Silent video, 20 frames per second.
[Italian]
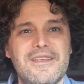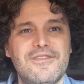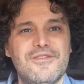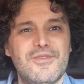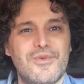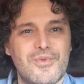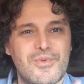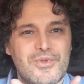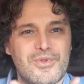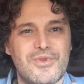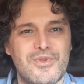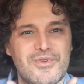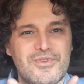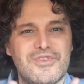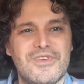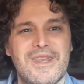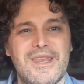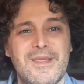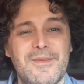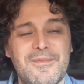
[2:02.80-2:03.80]
sotto
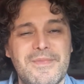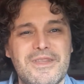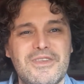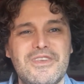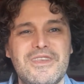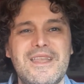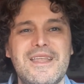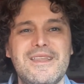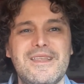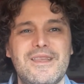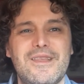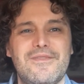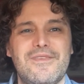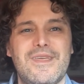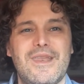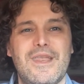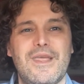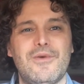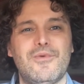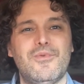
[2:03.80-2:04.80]
cioè, immaginate di
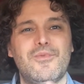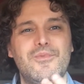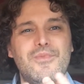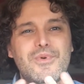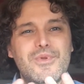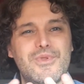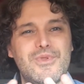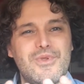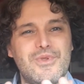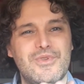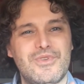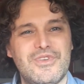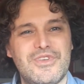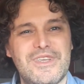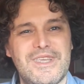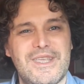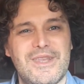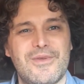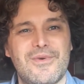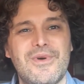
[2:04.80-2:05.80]
avere un
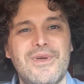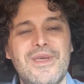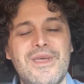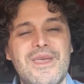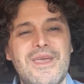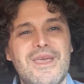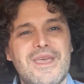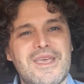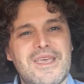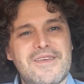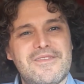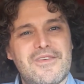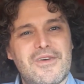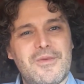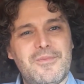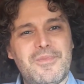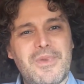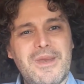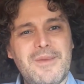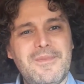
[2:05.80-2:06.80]
bottoncino che voi
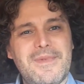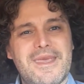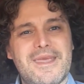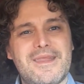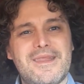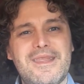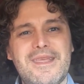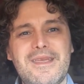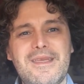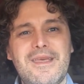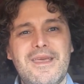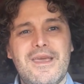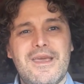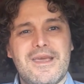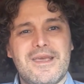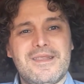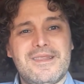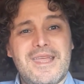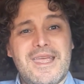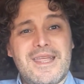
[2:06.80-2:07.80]
premete
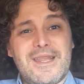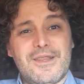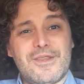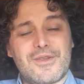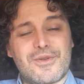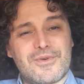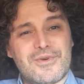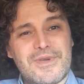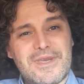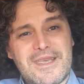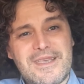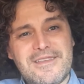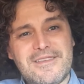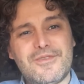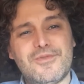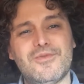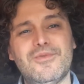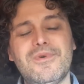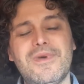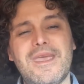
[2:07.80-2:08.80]
dentro e
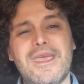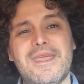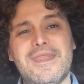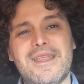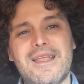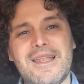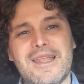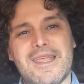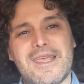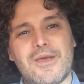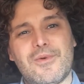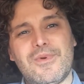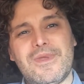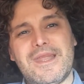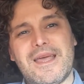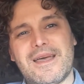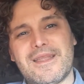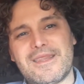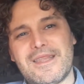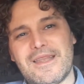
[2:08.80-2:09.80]
su e da lì
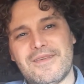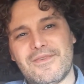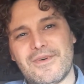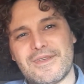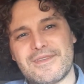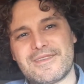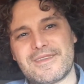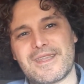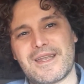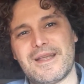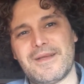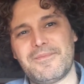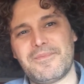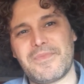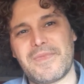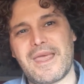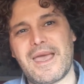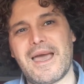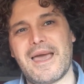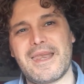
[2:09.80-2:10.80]
guidate la vostra
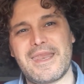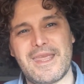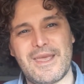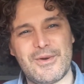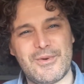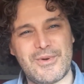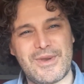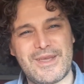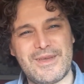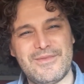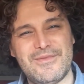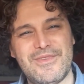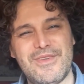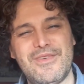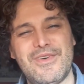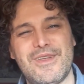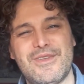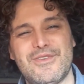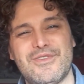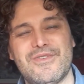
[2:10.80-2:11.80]
aria. Ora vi
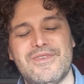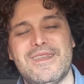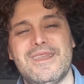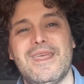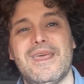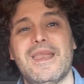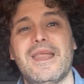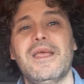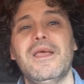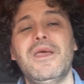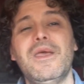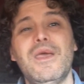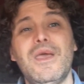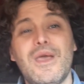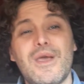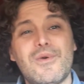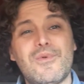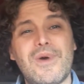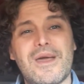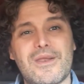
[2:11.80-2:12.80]
faccio vedere.
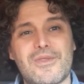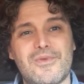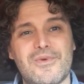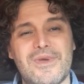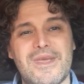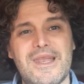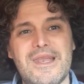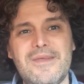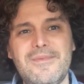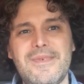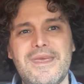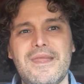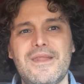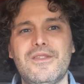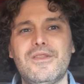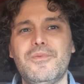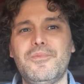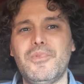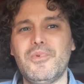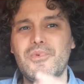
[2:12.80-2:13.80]
Quarto
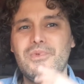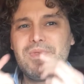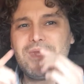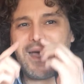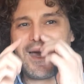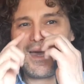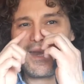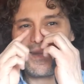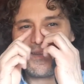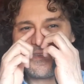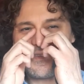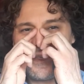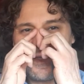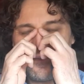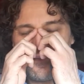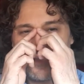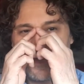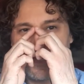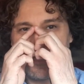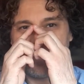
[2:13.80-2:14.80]
elemento, puntare
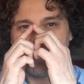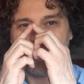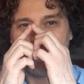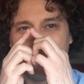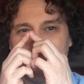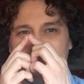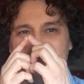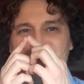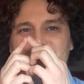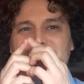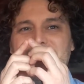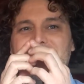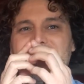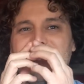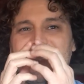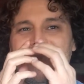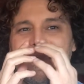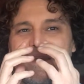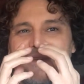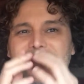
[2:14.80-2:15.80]
sempre la voce voce
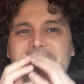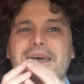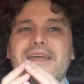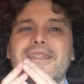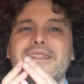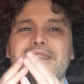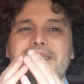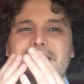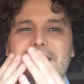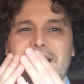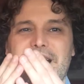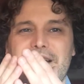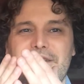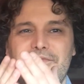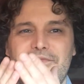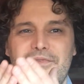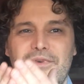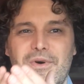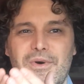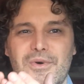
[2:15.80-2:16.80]
in avanti al
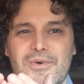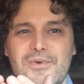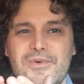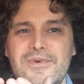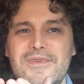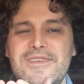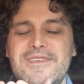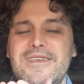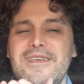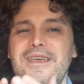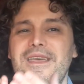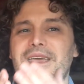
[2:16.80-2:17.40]
focus